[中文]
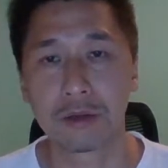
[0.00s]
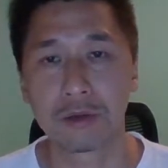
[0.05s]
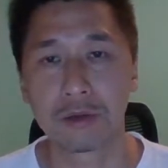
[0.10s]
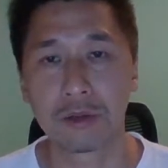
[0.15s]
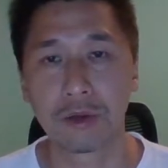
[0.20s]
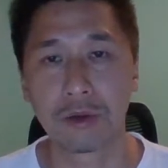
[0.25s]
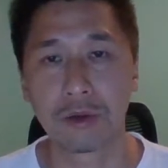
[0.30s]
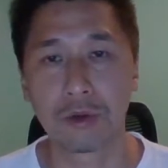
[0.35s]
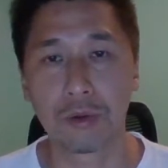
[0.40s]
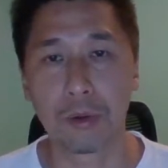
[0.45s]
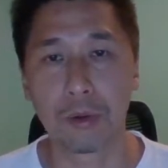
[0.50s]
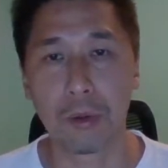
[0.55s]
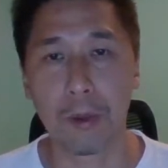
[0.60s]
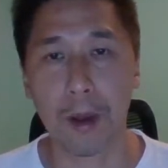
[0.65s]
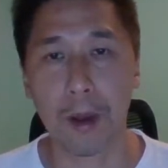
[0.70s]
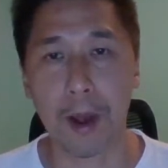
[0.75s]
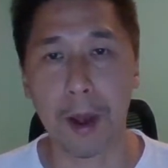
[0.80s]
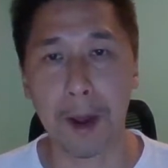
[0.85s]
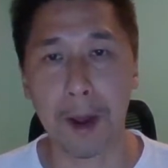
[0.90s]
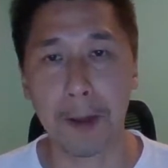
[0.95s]
就
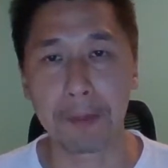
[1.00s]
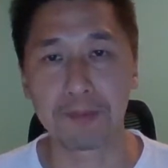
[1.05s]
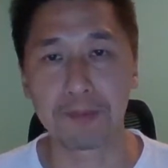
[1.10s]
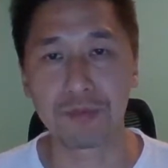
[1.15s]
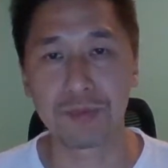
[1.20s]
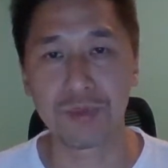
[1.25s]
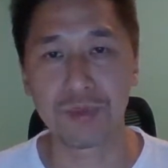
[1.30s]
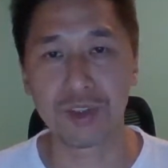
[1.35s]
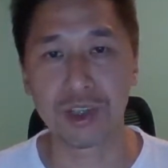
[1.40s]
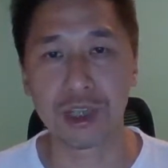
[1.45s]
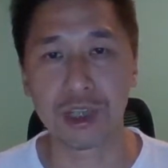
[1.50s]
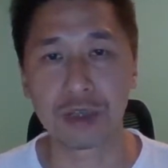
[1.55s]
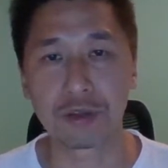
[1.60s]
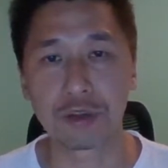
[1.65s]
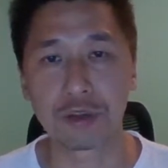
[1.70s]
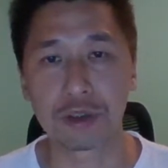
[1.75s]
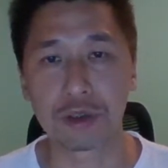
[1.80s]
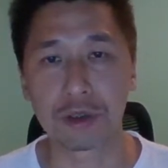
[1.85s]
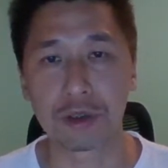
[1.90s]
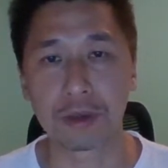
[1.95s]
啊，禁
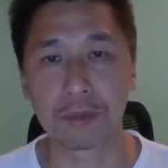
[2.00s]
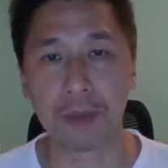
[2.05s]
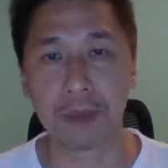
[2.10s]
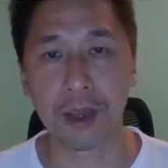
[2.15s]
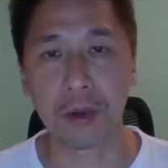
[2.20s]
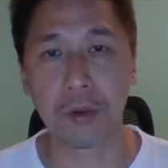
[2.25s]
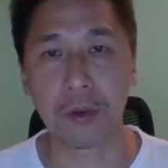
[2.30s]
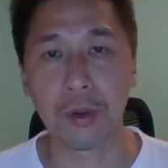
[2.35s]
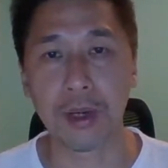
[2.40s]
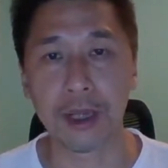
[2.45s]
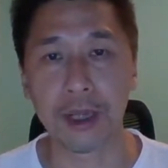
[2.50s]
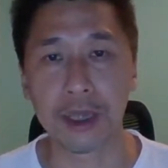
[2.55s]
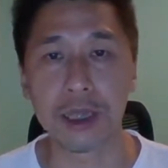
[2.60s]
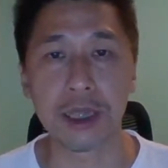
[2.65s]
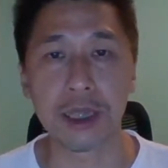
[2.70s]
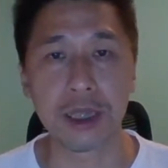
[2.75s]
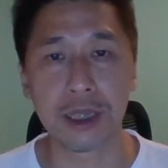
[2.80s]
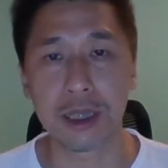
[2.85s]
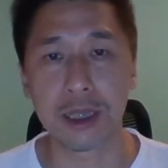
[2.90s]
止美国人